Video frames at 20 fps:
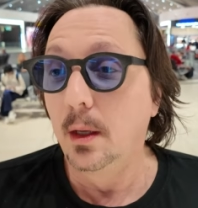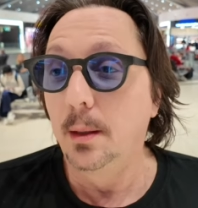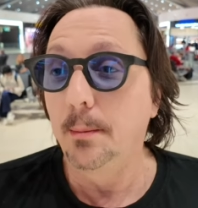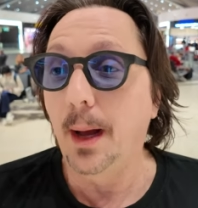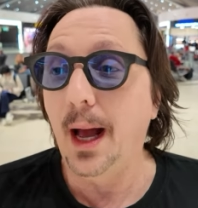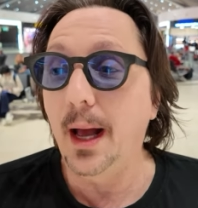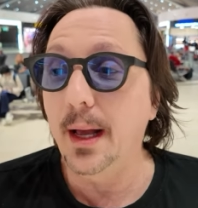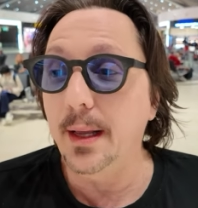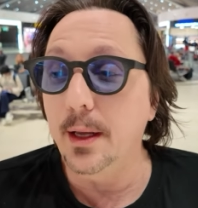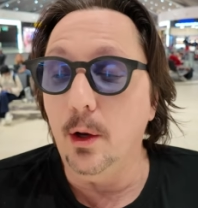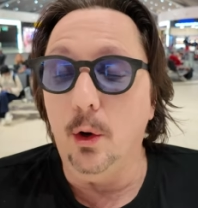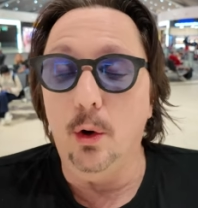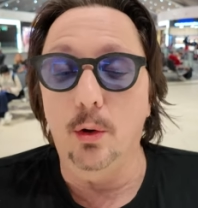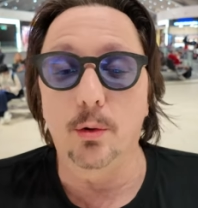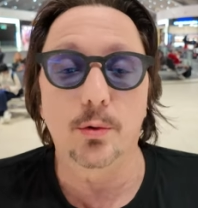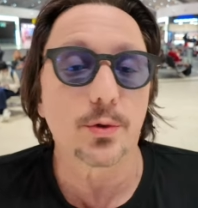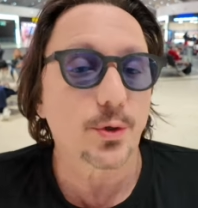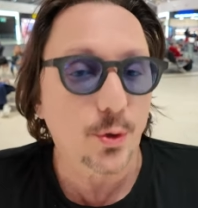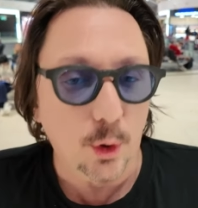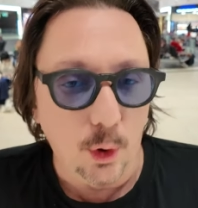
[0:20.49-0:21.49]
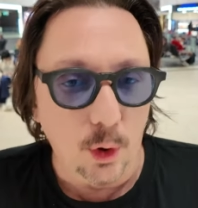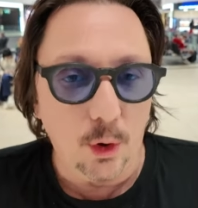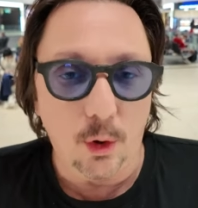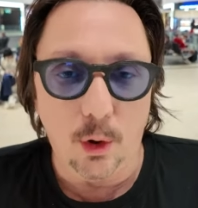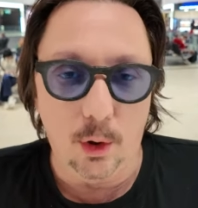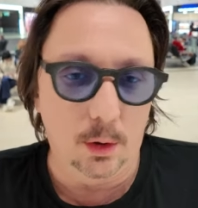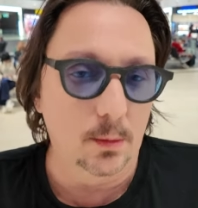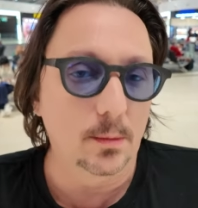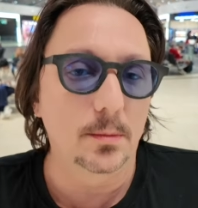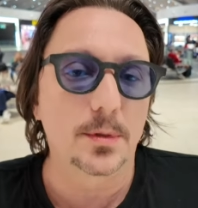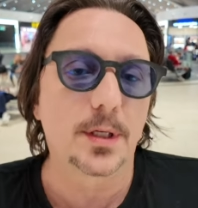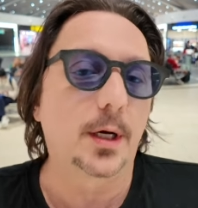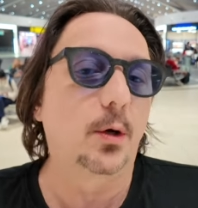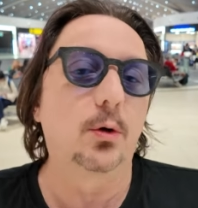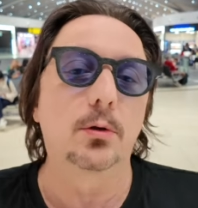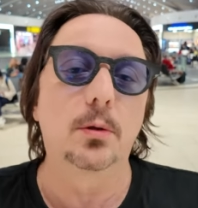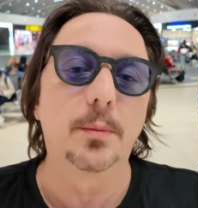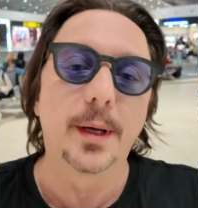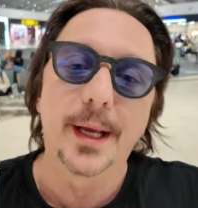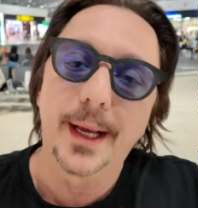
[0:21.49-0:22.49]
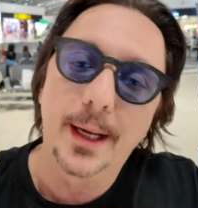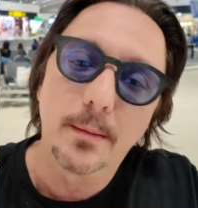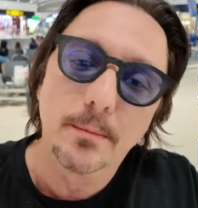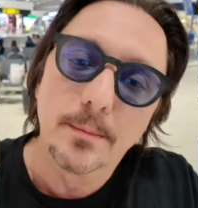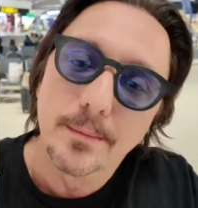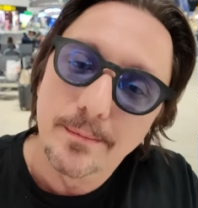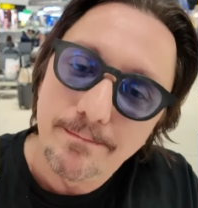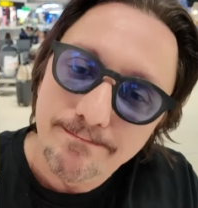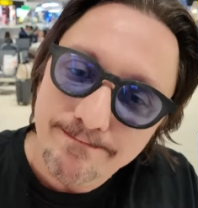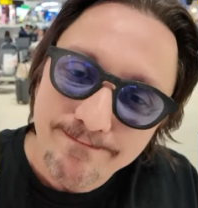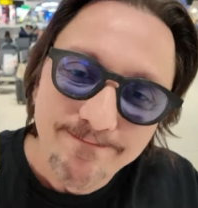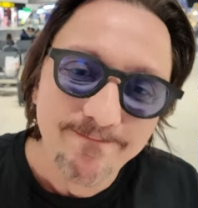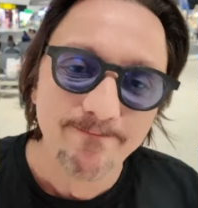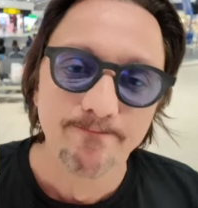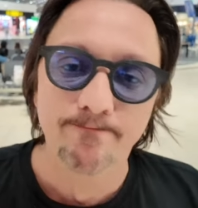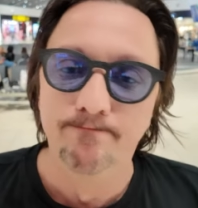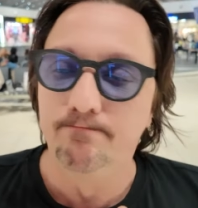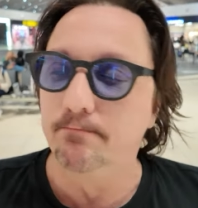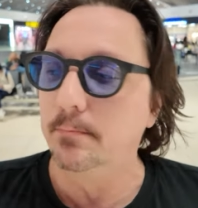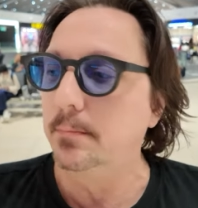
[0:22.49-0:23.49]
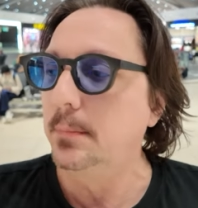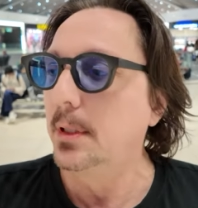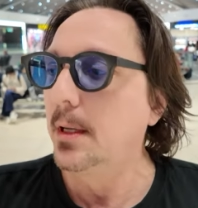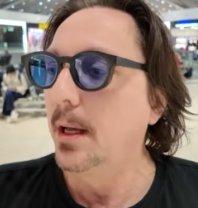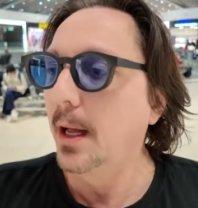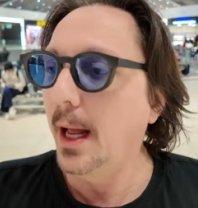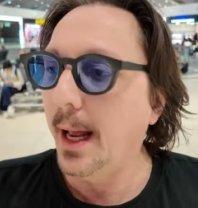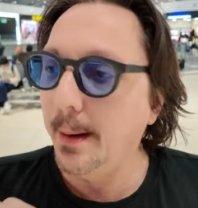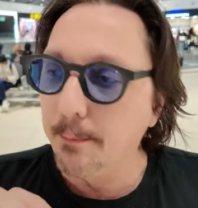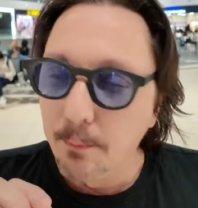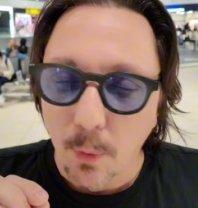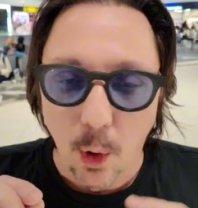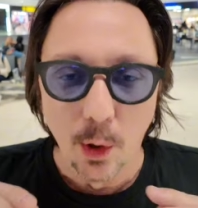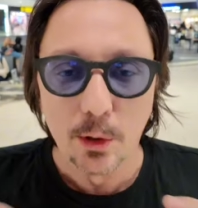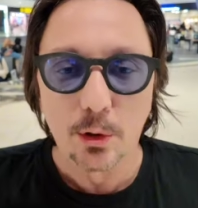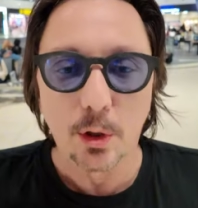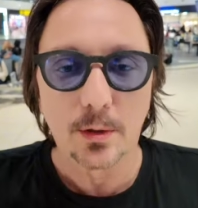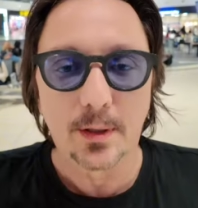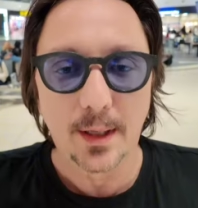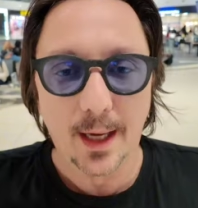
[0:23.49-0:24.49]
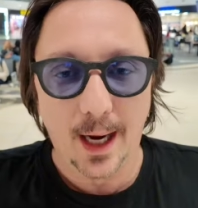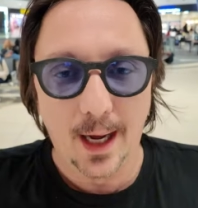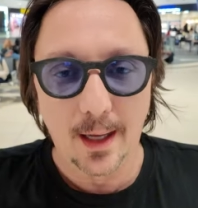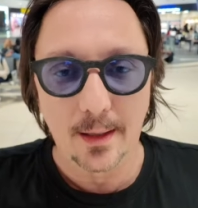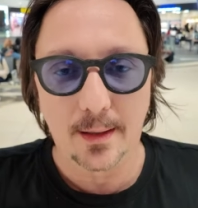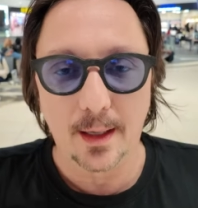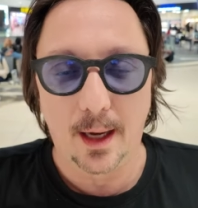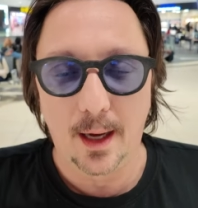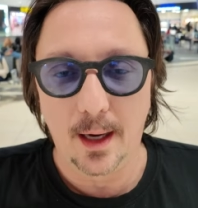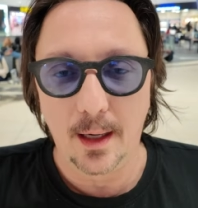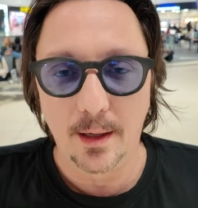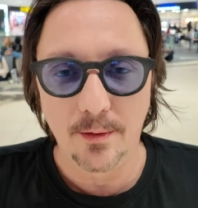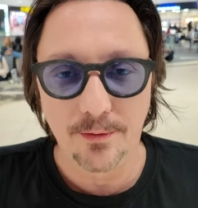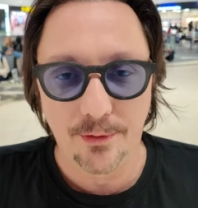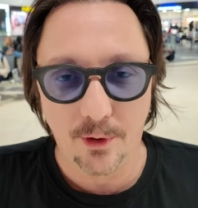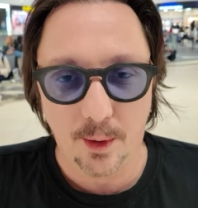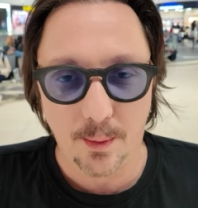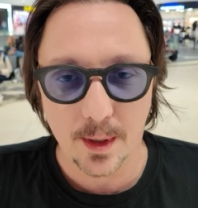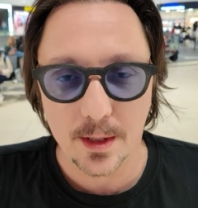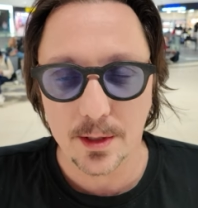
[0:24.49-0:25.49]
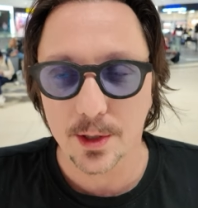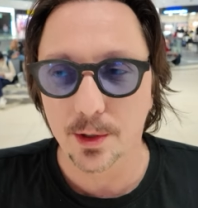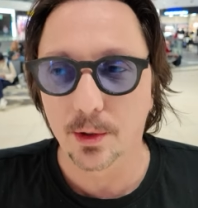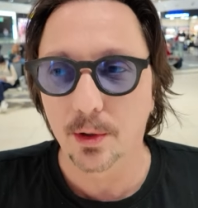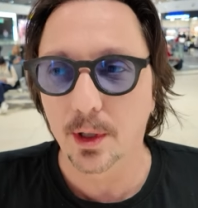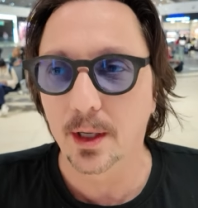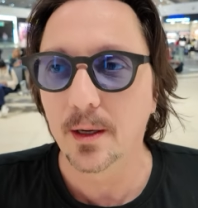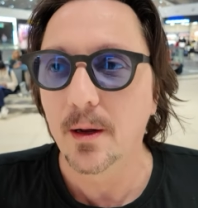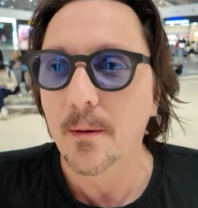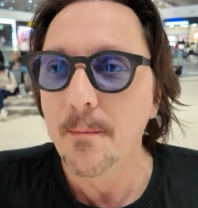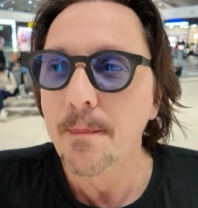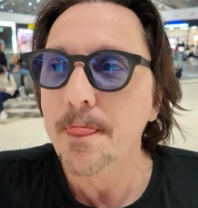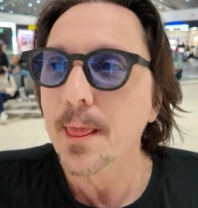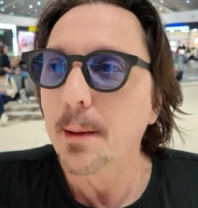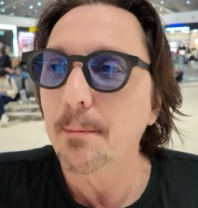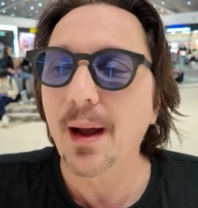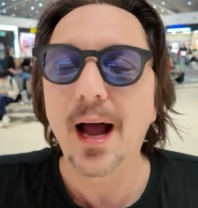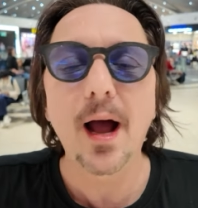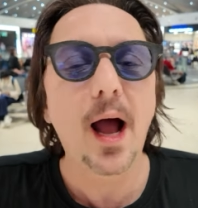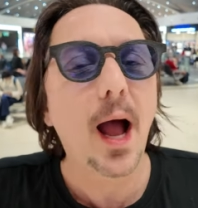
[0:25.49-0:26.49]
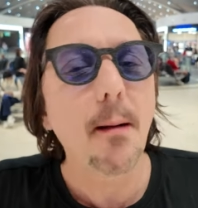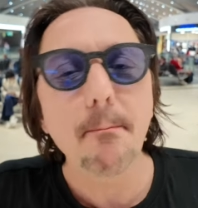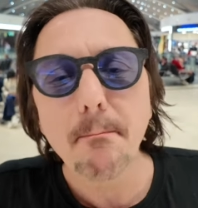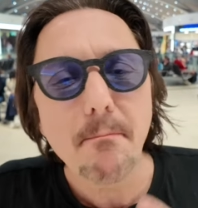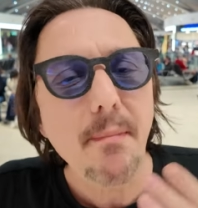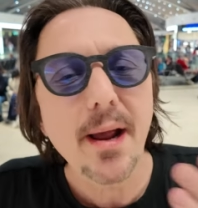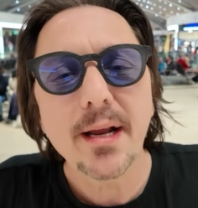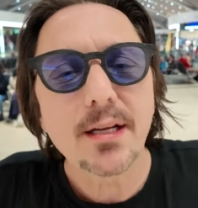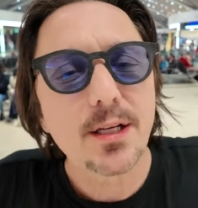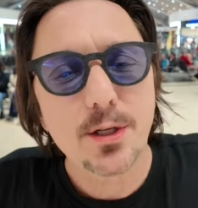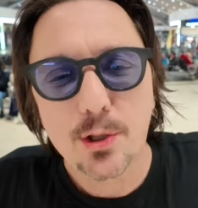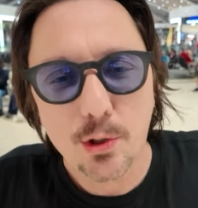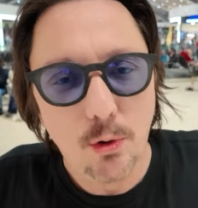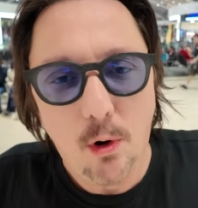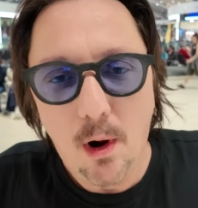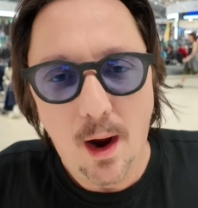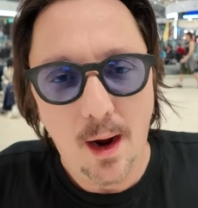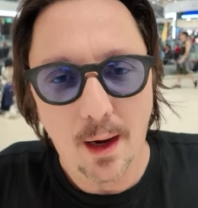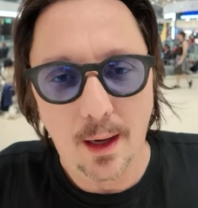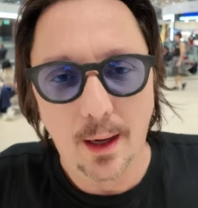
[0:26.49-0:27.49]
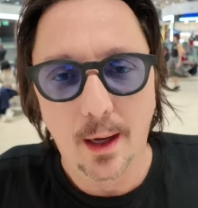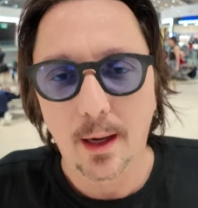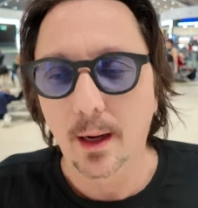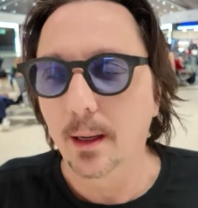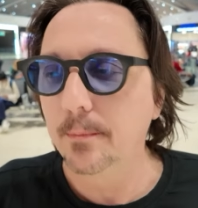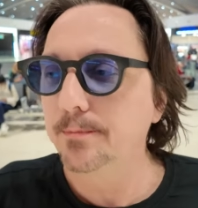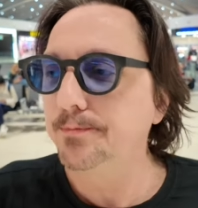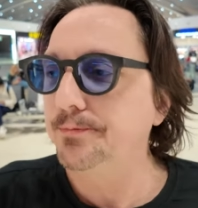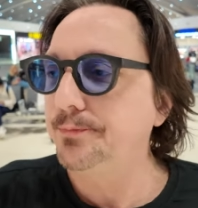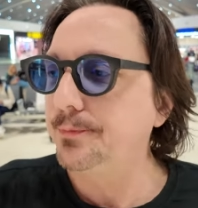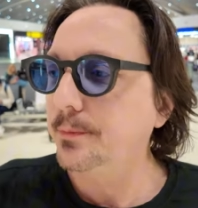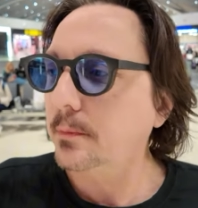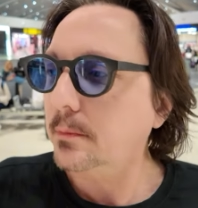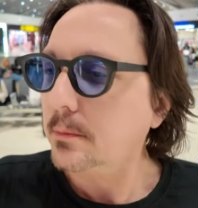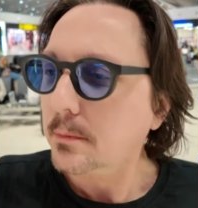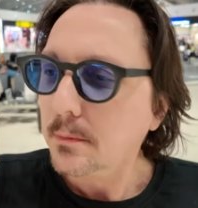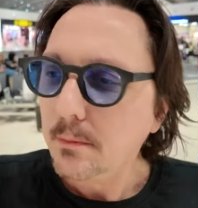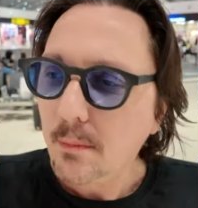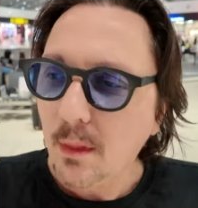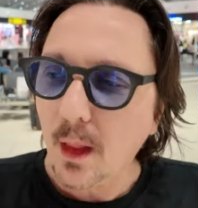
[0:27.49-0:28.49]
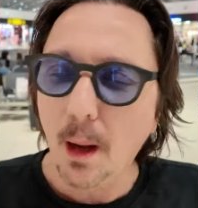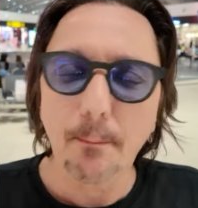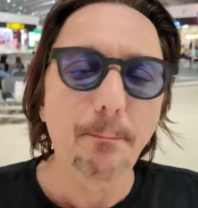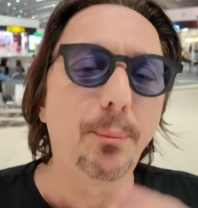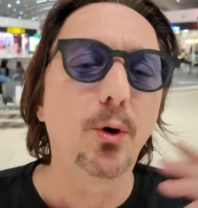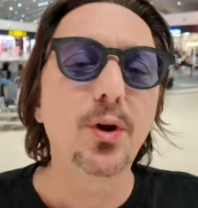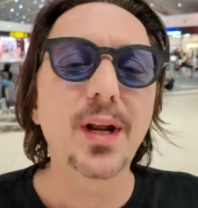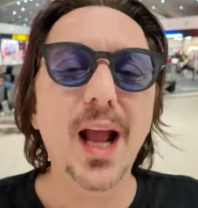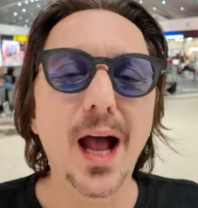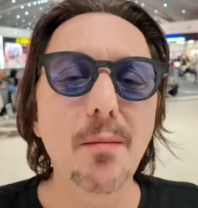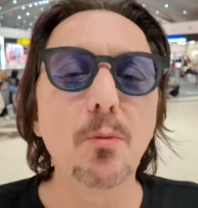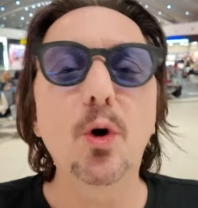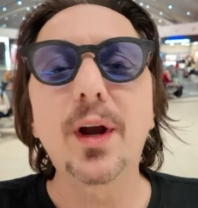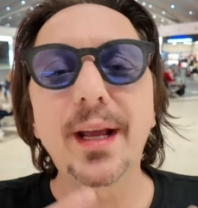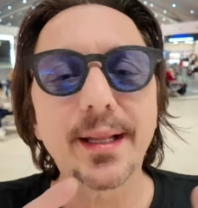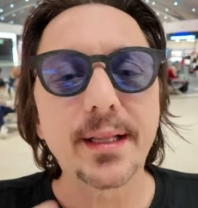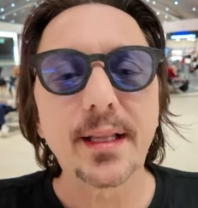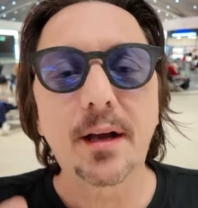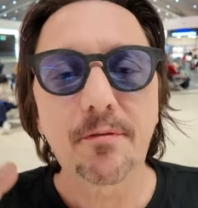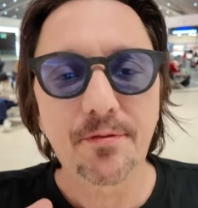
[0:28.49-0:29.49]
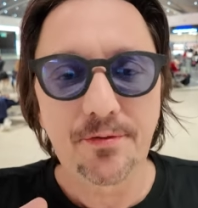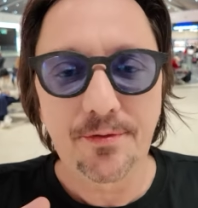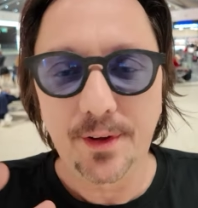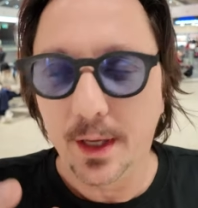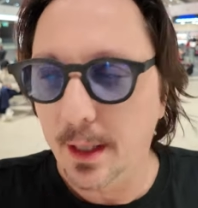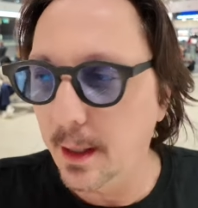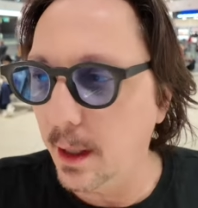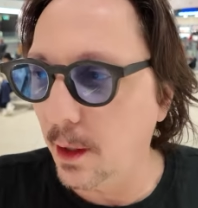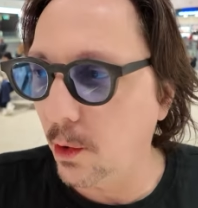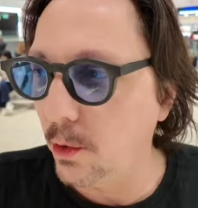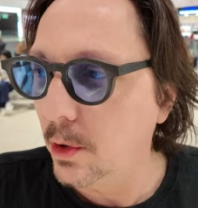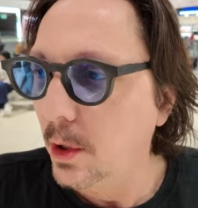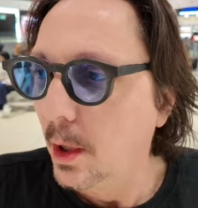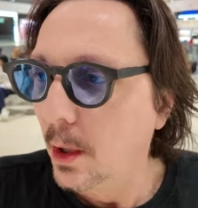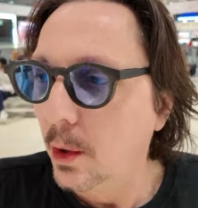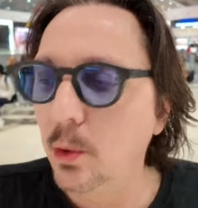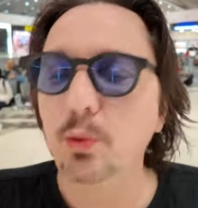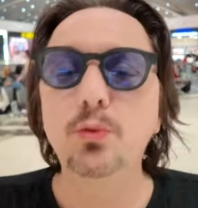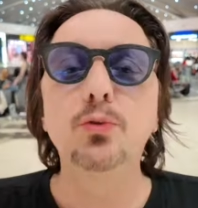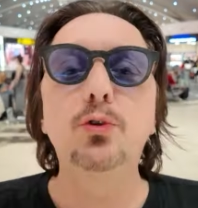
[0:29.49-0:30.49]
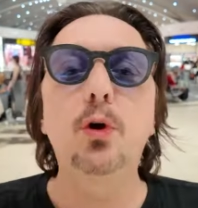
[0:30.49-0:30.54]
Ma io non solo, secondo me, mm, è molto tirata l'informazione, ma ammesso anche supponiamo che davvero un